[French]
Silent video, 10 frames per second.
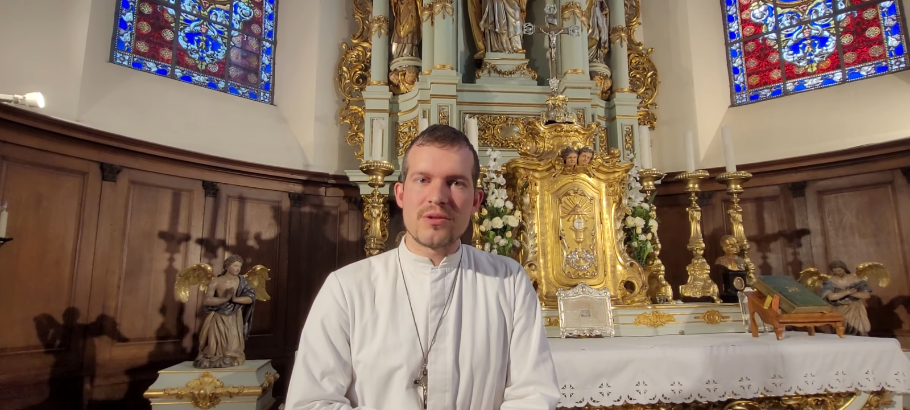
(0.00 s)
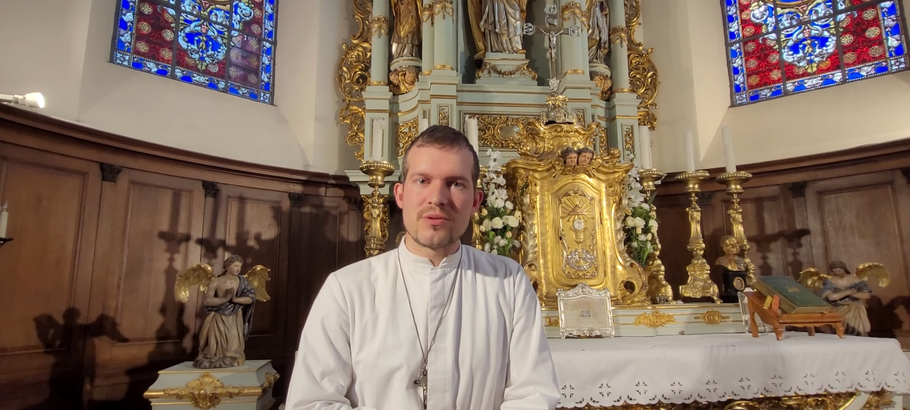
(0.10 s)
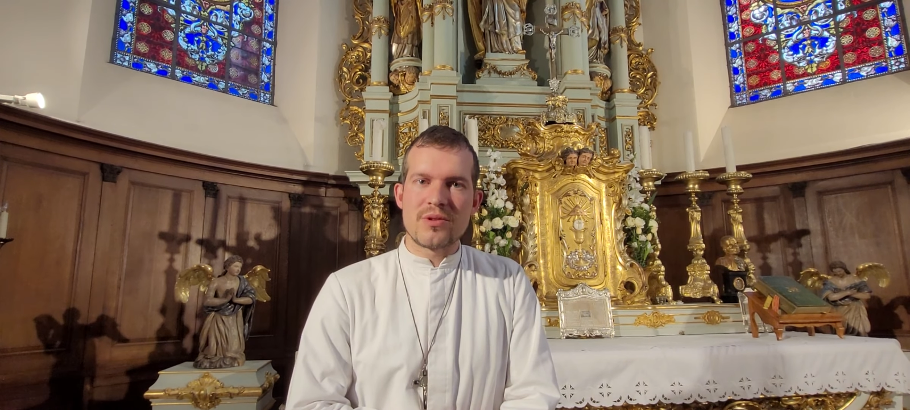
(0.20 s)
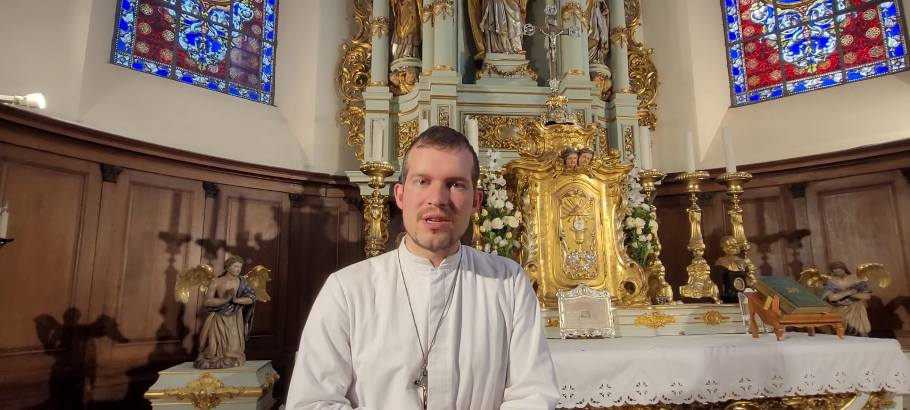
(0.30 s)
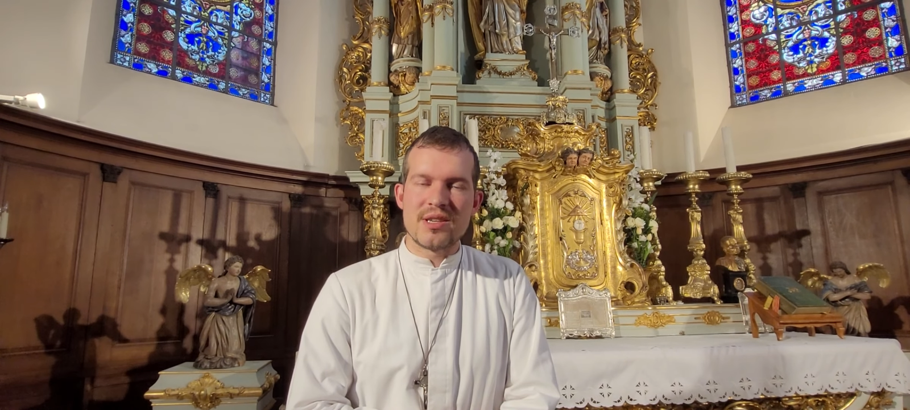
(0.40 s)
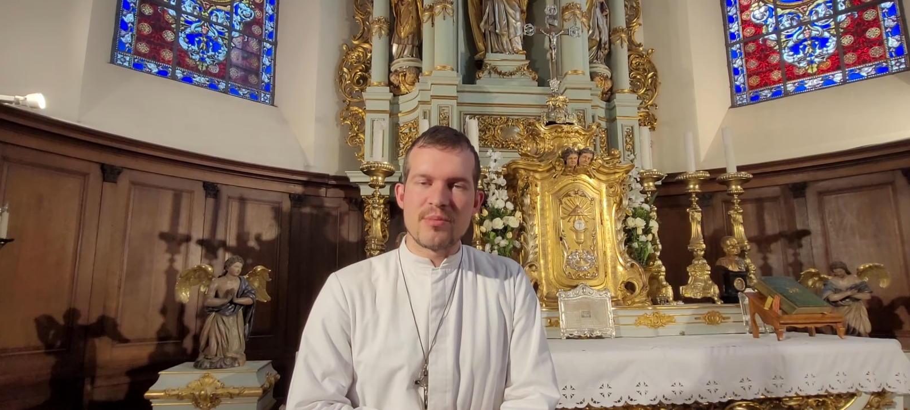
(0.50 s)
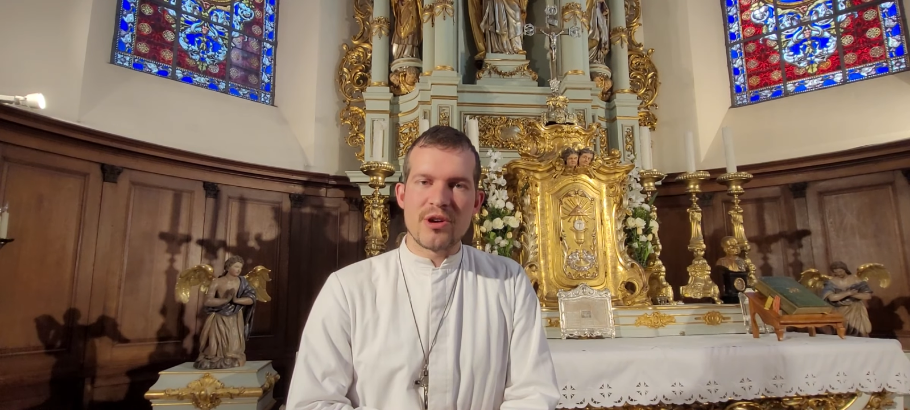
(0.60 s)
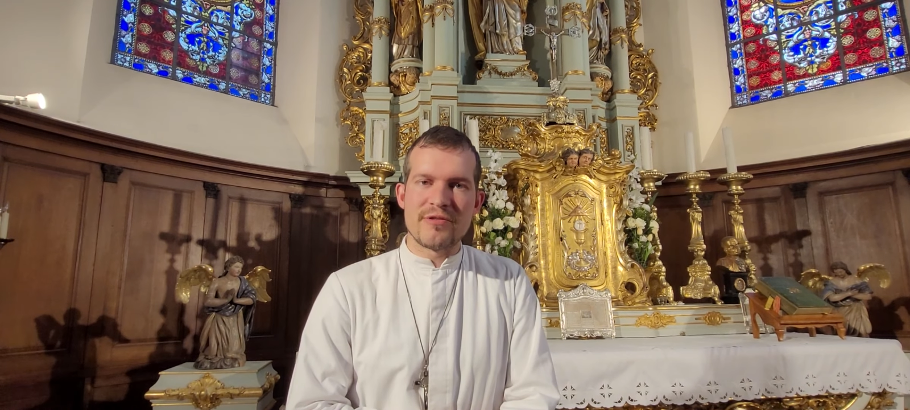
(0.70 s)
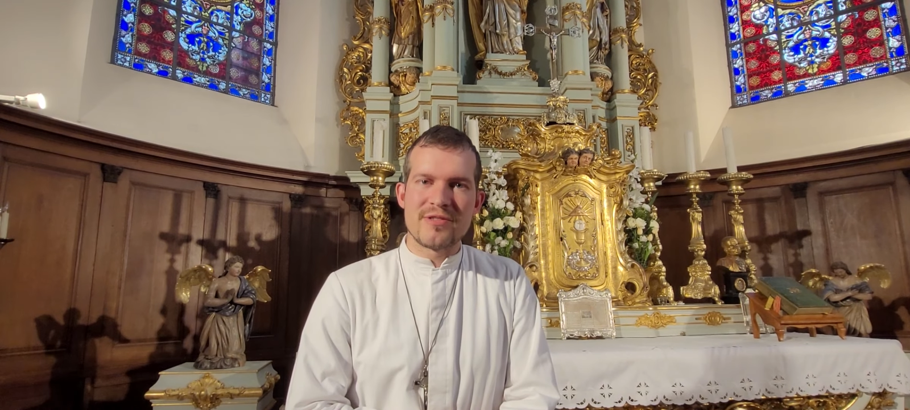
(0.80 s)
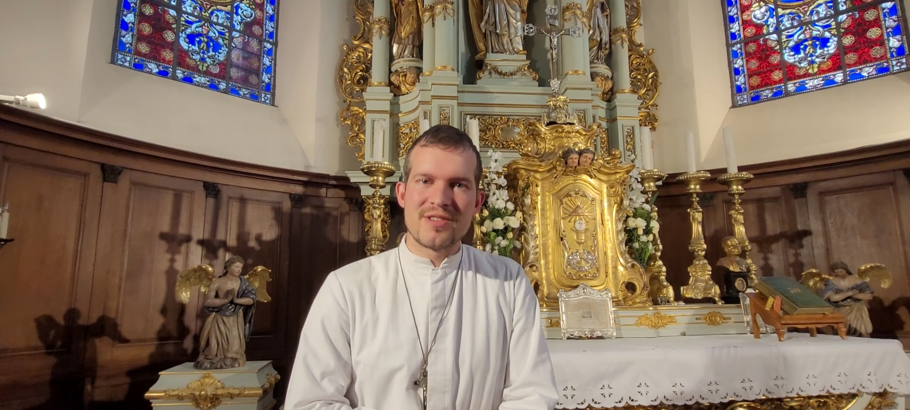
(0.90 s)
dans toutes les
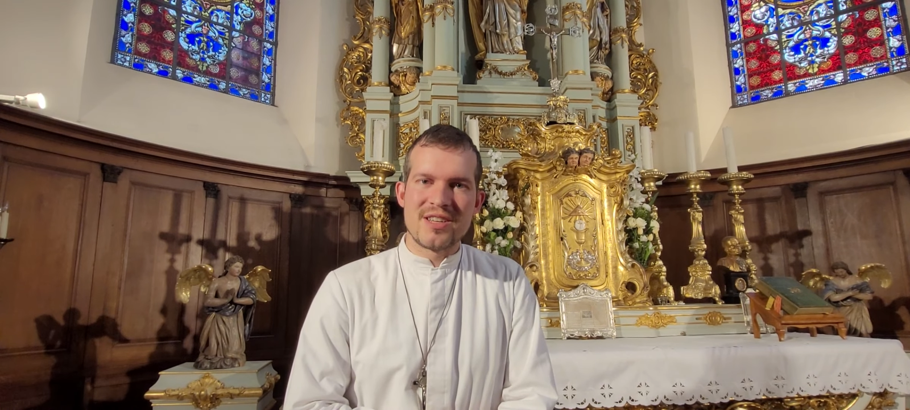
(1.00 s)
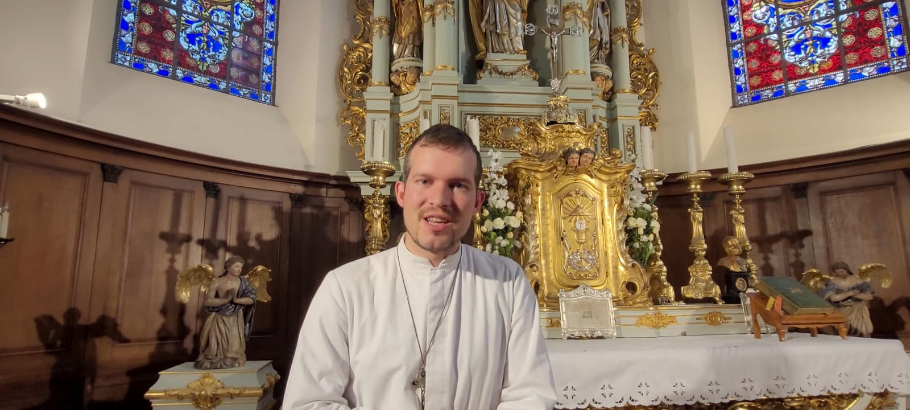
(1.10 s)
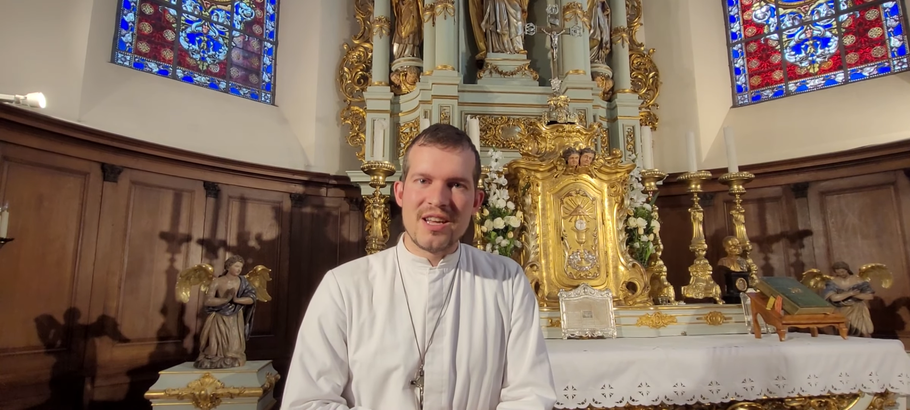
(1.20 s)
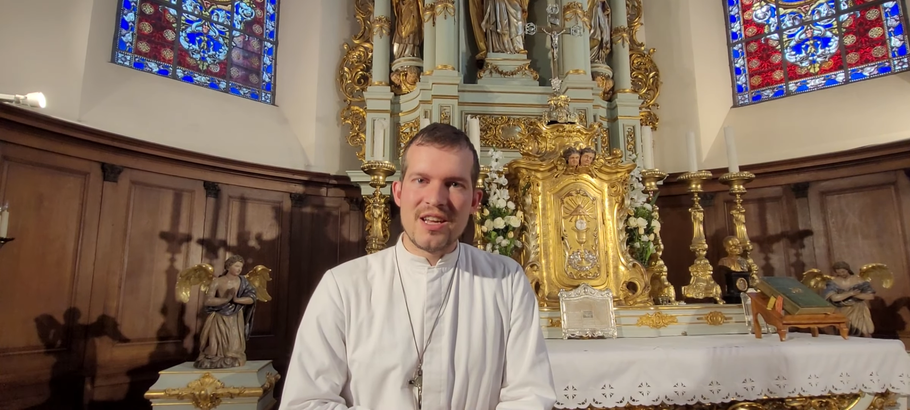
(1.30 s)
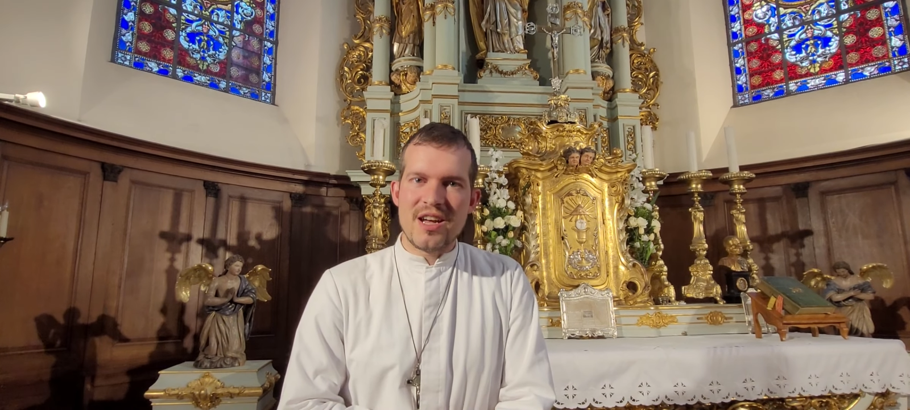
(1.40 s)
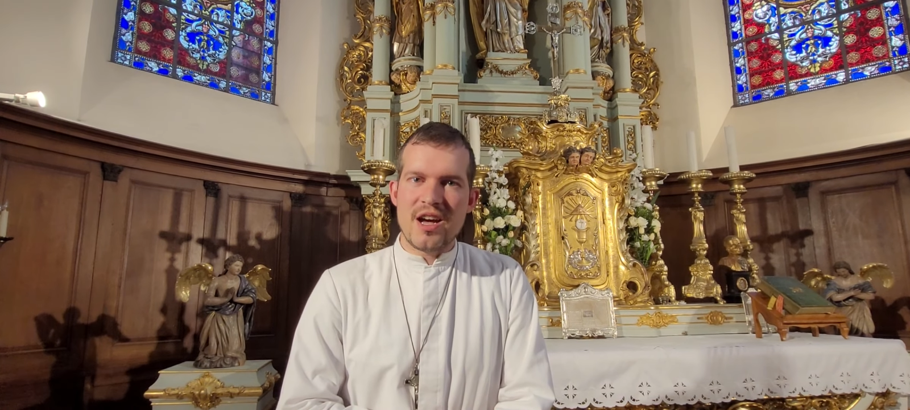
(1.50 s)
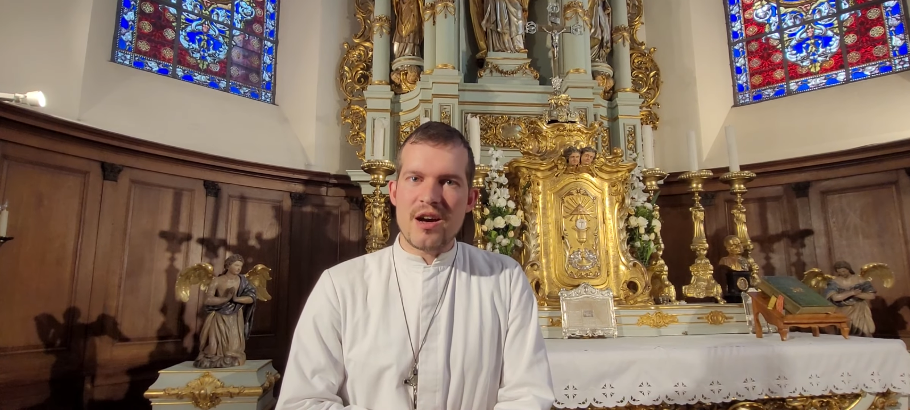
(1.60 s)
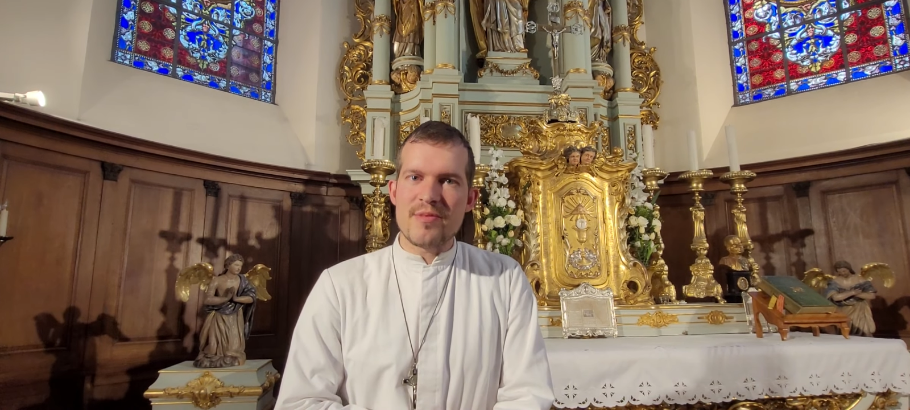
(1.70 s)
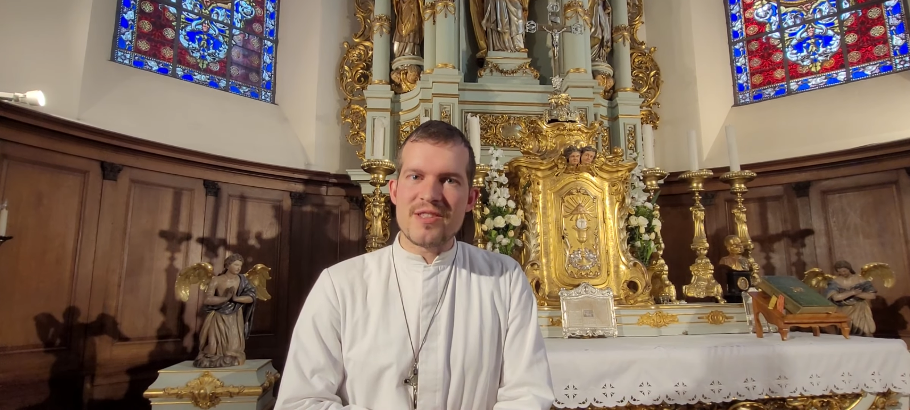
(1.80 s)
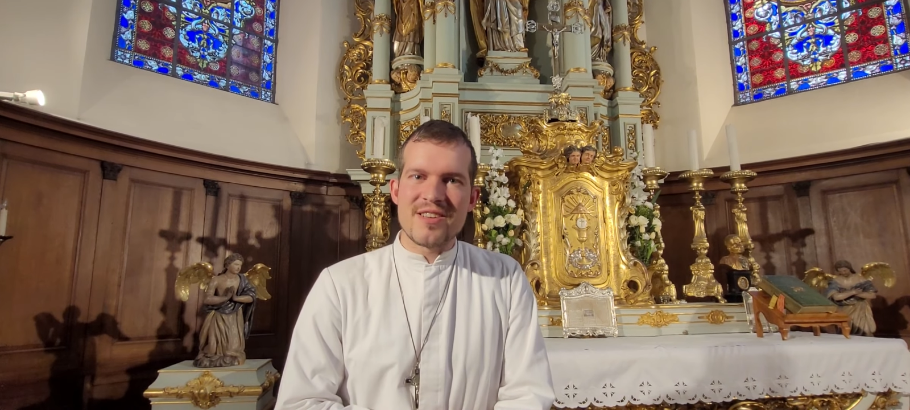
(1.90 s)
épreuves.
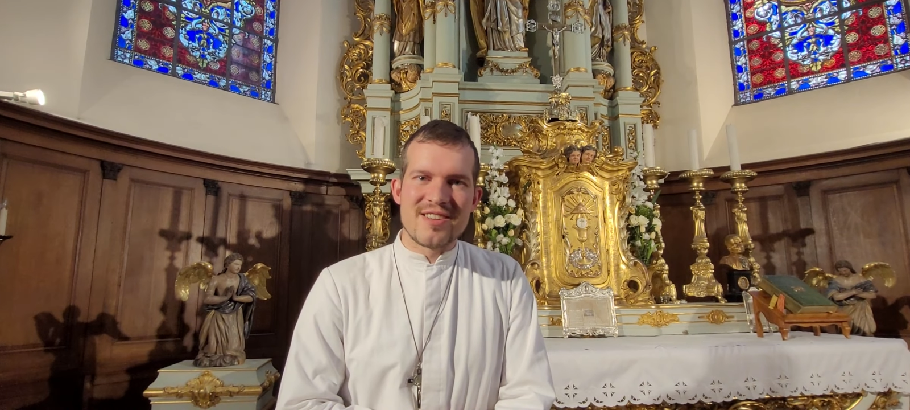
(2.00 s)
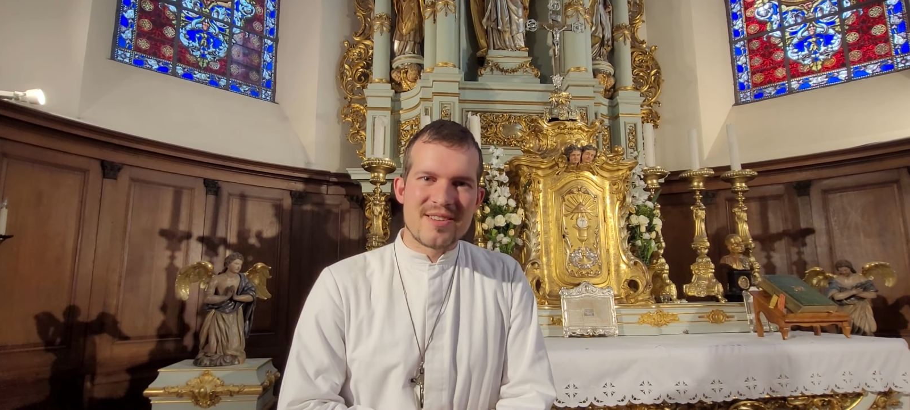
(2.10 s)
Amen.